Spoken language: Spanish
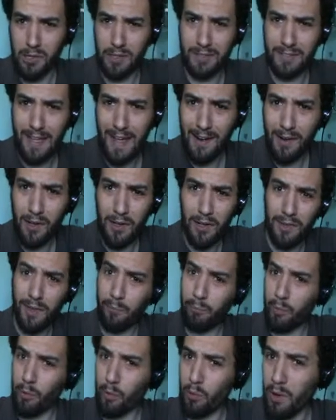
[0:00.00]
lo instalo y
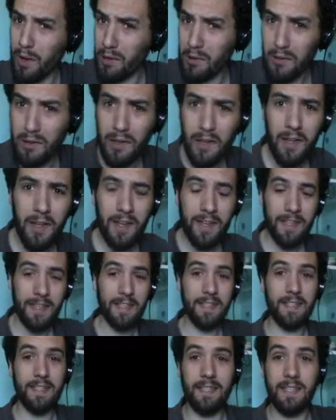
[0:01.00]
después juego
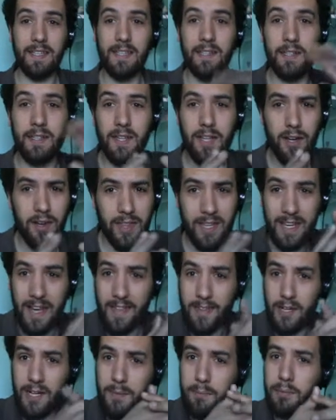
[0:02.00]
y de
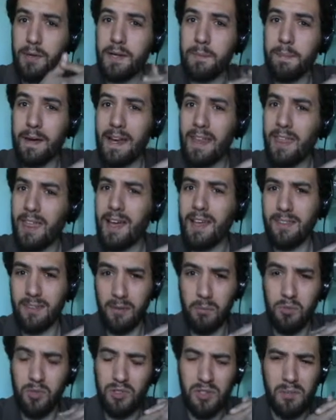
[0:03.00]
ordenadores pues parece que
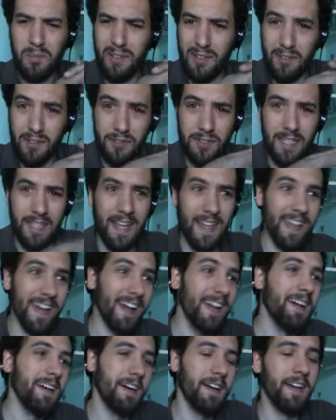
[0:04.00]
sé mucho pero no sé
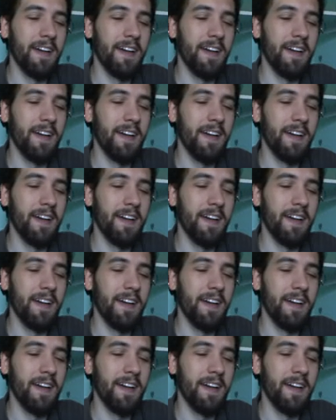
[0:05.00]
nada.